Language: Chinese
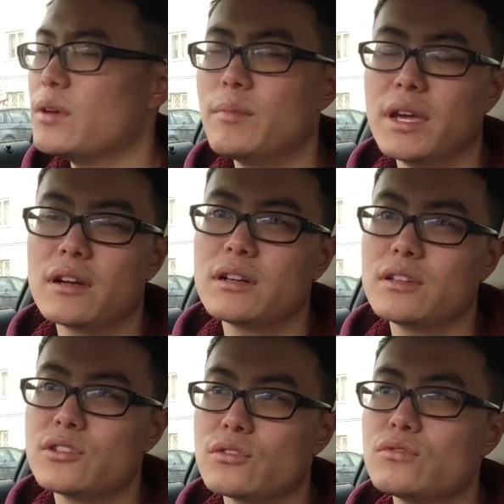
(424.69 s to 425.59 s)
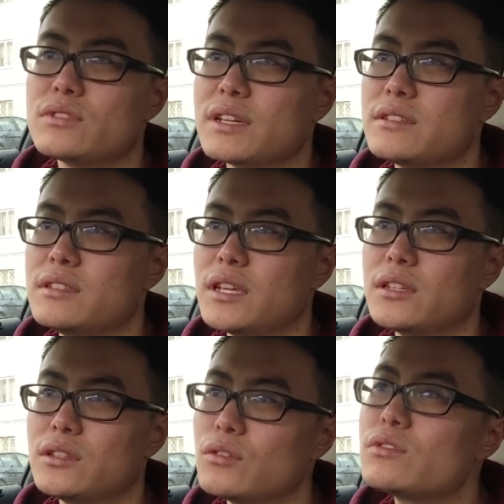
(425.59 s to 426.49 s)
因为每个人的收入在今
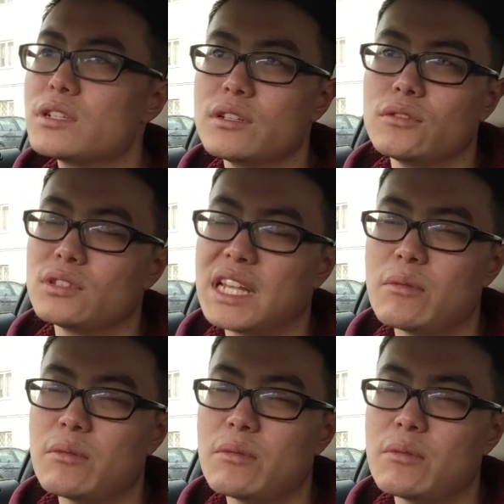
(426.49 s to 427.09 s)
年都是有